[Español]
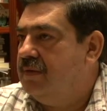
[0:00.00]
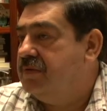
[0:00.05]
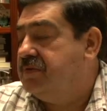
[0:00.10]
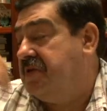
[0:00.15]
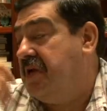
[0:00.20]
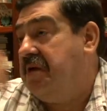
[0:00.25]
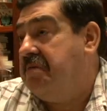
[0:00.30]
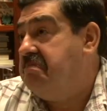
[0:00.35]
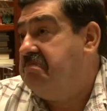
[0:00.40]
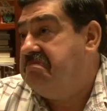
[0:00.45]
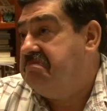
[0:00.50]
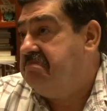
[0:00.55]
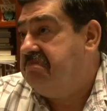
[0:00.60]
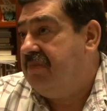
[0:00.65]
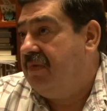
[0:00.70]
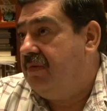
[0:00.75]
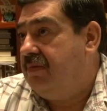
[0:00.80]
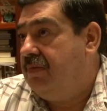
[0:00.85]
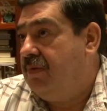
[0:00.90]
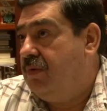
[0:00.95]
O sea,
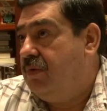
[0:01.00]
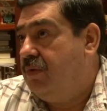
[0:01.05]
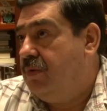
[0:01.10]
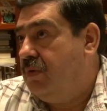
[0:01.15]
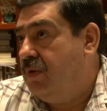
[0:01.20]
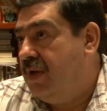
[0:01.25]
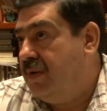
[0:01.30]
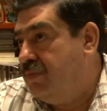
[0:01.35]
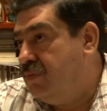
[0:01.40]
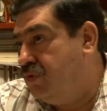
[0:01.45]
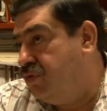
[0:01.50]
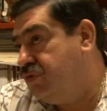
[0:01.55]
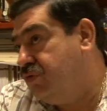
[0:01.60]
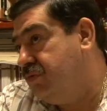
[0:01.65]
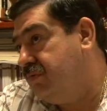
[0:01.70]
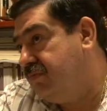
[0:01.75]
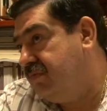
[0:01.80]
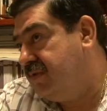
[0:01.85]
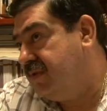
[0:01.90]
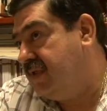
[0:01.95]
lo
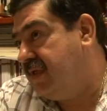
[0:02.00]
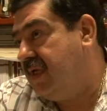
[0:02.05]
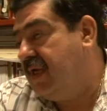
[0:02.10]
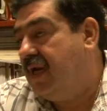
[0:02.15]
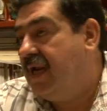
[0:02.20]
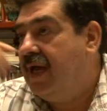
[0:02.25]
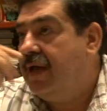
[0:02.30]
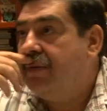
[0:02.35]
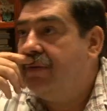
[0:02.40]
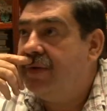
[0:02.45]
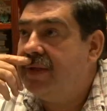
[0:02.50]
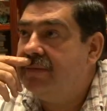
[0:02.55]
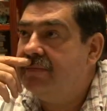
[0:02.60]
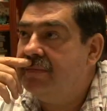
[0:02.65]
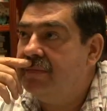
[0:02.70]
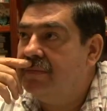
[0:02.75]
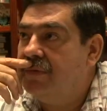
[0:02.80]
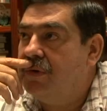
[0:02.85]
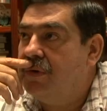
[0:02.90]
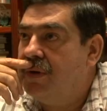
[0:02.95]
hemos señalado,
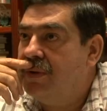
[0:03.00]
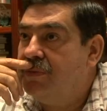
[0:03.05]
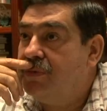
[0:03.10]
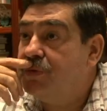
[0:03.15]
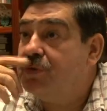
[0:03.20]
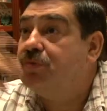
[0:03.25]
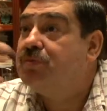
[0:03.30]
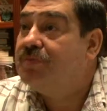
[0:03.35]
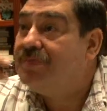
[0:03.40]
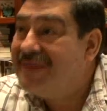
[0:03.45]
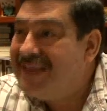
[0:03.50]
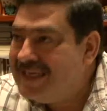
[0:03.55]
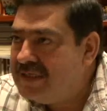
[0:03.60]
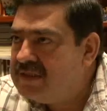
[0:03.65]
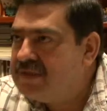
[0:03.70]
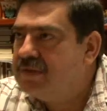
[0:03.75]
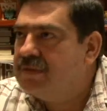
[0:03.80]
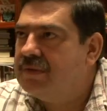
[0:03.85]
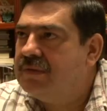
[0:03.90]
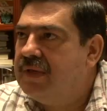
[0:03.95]
lo hemos
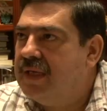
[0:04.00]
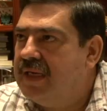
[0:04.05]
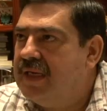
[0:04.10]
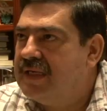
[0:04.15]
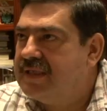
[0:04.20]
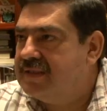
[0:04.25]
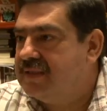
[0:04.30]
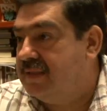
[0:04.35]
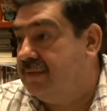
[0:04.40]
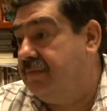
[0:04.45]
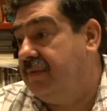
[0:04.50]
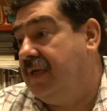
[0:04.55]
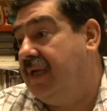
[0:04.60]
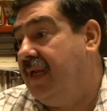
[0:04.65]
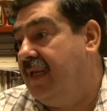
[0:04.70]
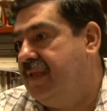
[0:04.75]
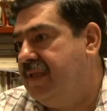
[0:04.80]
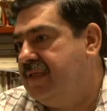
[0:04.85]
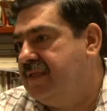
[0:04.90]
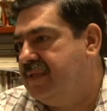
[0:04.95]
visto en las
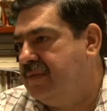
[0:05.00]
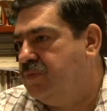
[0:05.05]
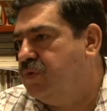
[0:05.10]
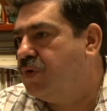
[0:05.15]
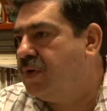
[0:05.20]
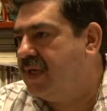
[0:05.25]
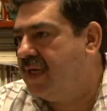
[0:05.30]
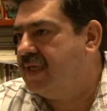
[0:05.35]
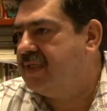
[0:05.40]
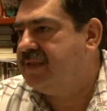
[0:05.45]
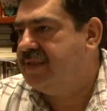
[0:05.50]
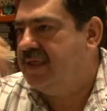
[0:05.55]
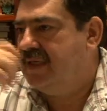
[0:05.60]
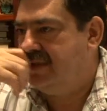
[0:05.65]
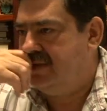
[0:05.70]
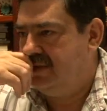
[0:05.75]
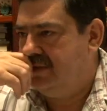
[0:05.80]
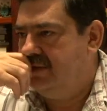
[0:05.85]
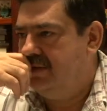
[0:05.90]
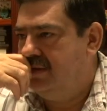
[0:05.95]
grandes
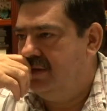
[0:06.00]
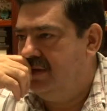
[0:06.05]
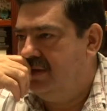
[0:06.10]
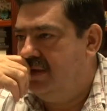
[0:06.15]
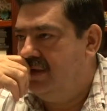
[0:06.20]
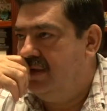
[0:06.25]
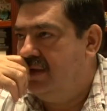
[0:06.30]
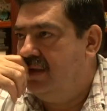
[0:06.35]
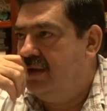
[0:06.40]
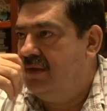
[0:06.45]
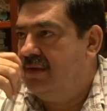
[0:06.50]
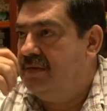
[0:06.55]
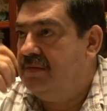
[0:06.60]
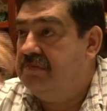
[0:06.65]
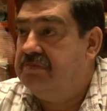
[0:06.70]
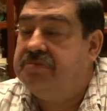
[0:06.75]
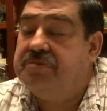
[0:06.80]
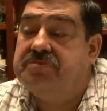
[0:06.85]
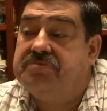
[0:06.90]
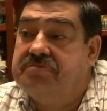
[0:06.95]
democracias
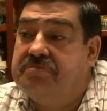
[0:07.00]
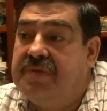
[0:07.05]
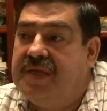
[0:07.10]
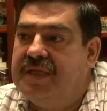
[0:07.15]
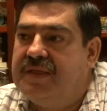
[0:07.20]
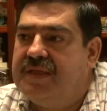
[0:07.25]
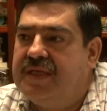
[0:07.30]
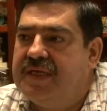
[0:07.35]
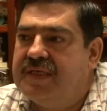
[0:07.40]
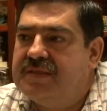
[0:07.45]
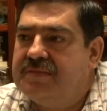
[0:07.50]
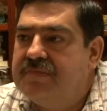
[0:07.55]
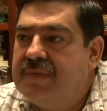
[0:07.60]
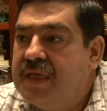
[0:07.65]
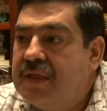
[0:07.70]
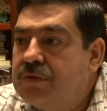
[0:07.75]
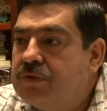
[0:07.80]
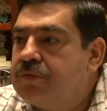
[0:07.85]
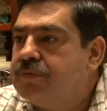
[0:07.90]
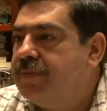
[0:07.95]
pues, mientras
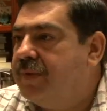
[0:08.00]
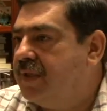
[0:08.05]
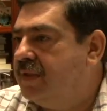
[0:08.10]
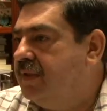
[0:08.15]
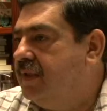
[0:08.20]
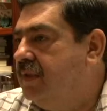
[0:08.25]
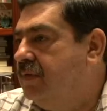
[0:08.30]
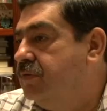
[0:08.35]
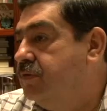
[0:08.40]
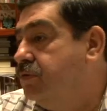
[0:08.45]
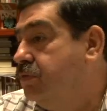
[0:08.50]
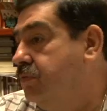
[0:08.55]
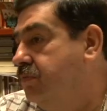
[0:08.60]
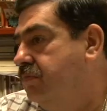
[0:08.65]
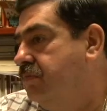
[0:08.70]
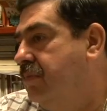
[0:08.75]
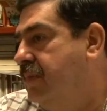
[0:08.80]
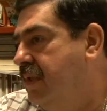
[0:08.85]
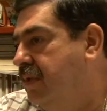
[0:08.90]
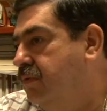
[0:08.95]
menos partidos
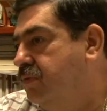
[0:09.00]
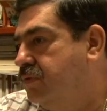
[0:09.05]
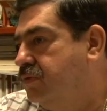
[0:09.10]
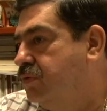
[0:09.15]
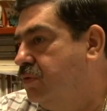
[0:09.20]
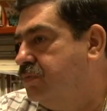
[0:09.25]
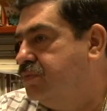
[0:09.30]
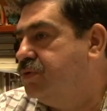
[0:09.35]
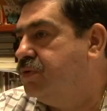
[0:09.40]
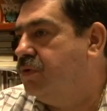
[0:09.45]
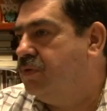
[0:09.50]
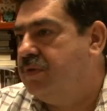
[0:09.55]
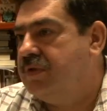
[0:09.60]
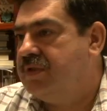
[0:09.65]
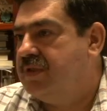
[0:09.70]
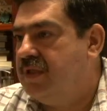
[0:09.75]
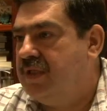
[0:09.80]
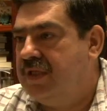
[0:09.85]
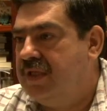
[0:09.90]
son menos opciones.